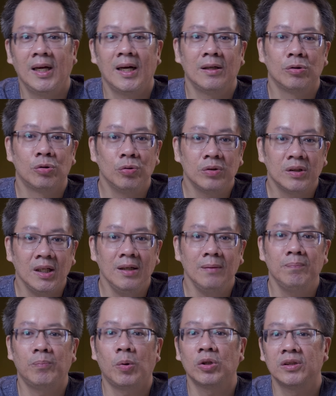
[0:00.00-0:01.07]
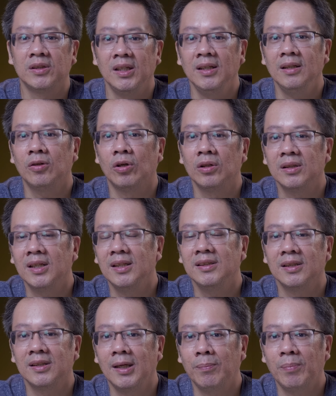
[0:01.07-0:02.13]
yang rutin posting konten
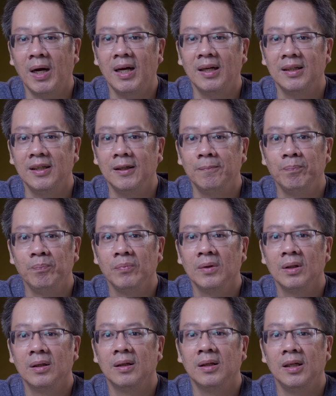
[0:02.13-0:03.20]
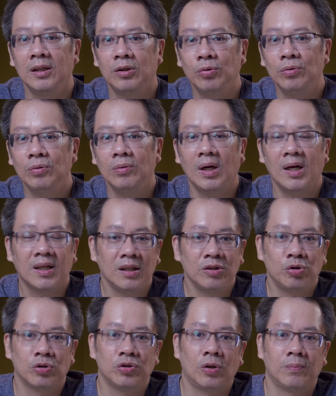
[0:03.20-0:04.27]
setiap hari itu akan
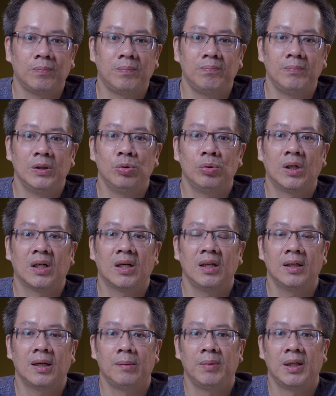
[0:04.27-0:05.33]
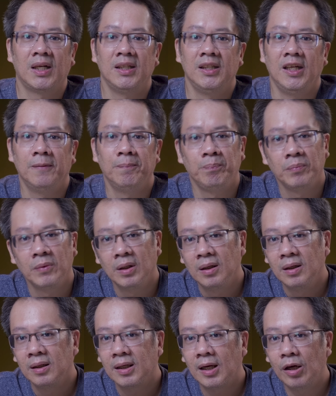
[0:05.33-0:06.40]
cocok menggunakan kamera ini.
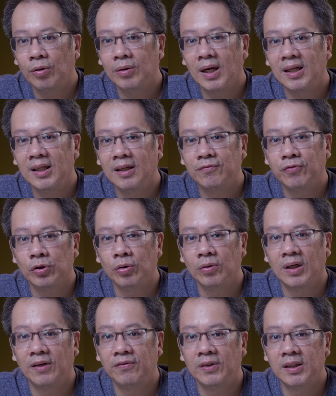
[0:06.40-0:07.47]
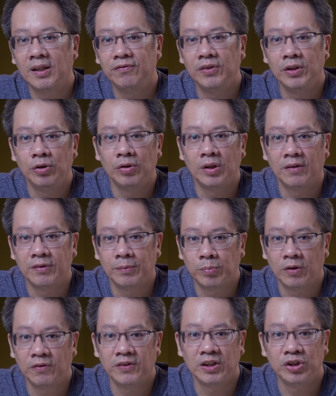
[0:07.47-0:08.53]
Kalau kalian fotografer dan videografer
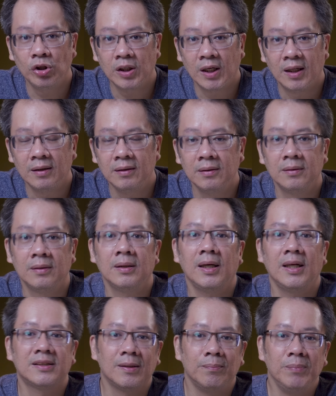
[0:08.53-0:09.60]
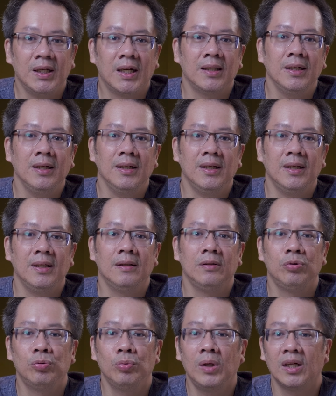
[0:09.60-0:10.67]
profesional, S9 ini
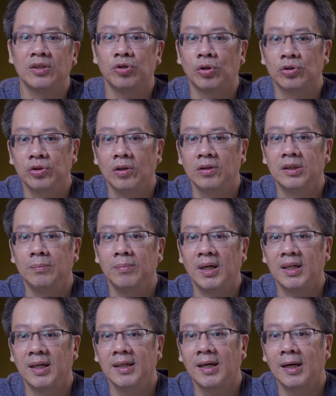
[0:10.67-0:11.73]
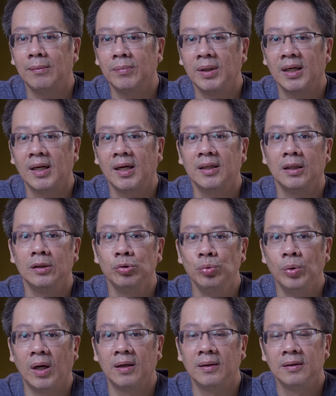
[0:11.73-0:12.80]
juga cocok sebagai kamera
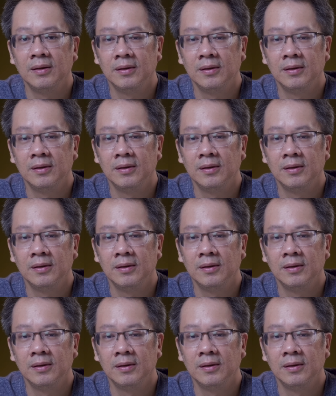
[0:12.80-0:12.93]
kedua.